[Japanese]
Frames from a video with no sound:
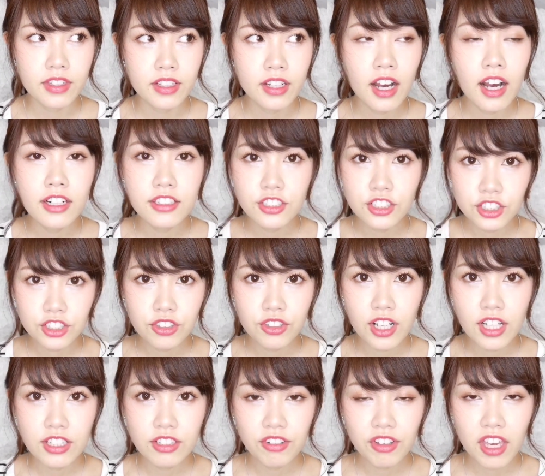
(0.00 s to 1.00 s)

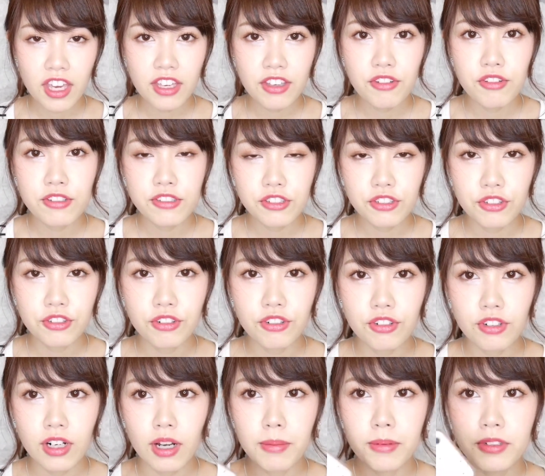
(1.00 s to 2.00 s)
ガールズトレンド研究所との
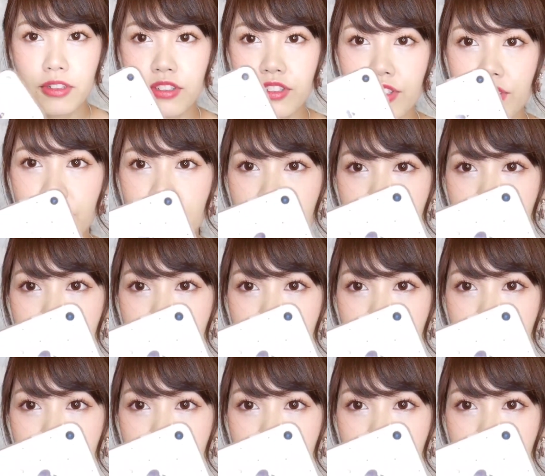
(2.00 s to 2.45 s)
コラボの商